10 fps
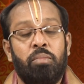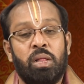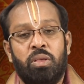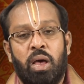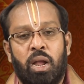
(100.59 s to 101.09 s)

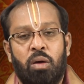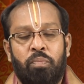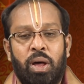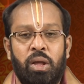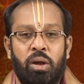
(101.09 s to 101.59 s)
మధ్యాహ్నం
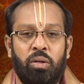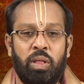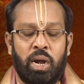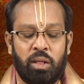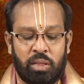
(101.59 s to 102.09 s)
పన్నెండు
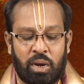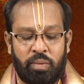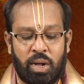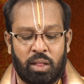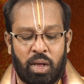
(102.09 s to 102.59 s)
దాటిన
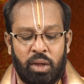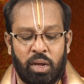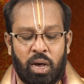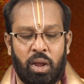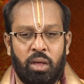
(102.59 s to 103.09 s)
తర్వాత
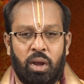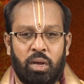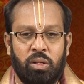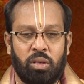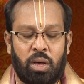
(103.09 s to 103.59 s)
అన్ని
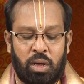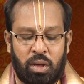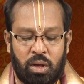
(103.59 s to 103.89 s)
కార్యాలకి చాలా